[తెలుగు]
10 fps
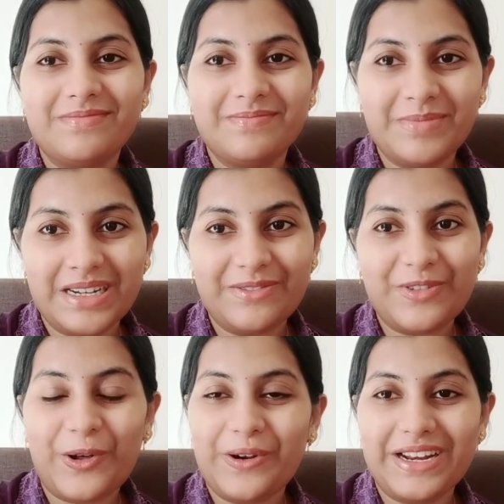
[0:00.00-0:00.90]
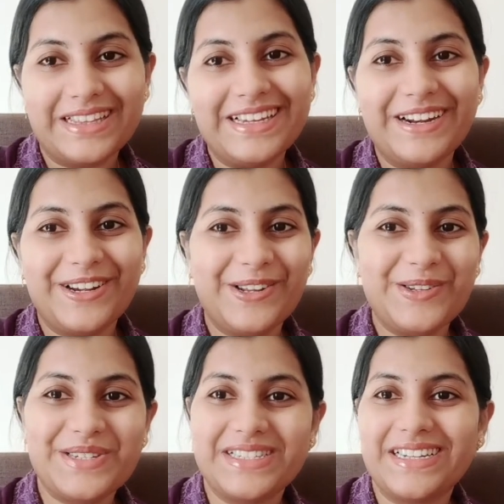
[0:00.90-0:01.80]
మా వ్లాగ్ని అయితే కంటిన్యూ
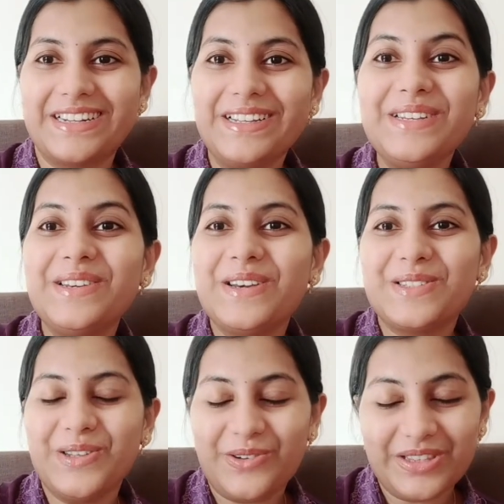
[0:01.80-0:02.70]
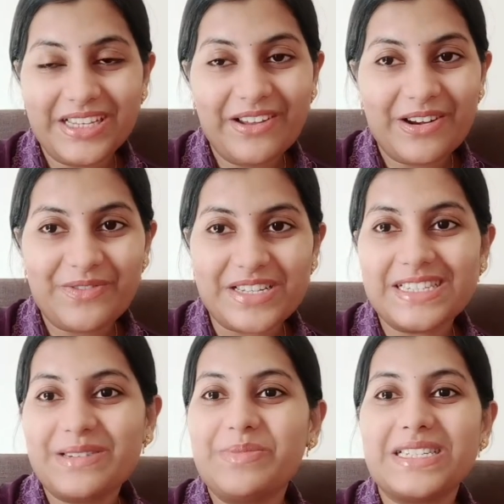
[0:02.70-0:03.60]
చేసేయండి సో కొత్తగా ఎవరైనా ఫస్ట్
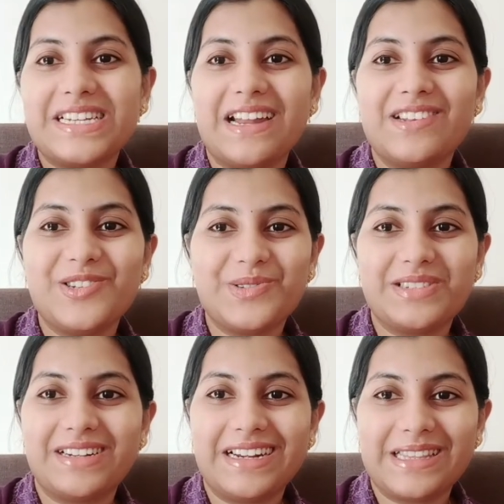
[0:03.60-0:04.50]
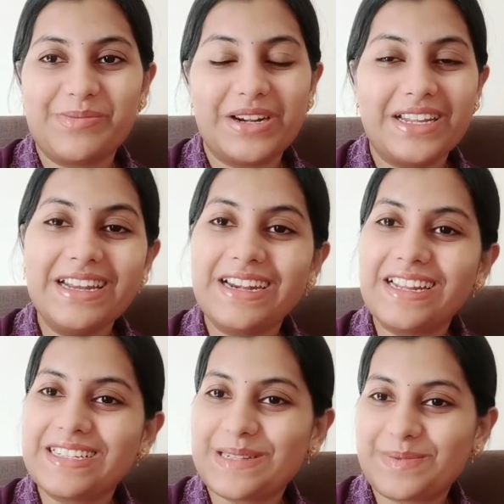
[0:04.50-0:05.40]
టైం మా ఛానల్ చూసినట్లయితే మట్టికి రెడ్
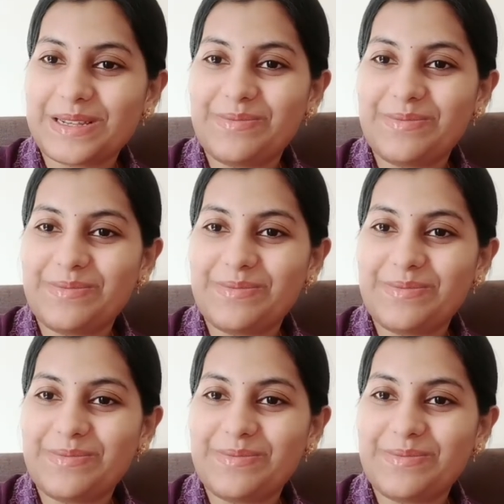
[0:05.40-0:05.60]
కలర్ సబ్స్క్రైబ్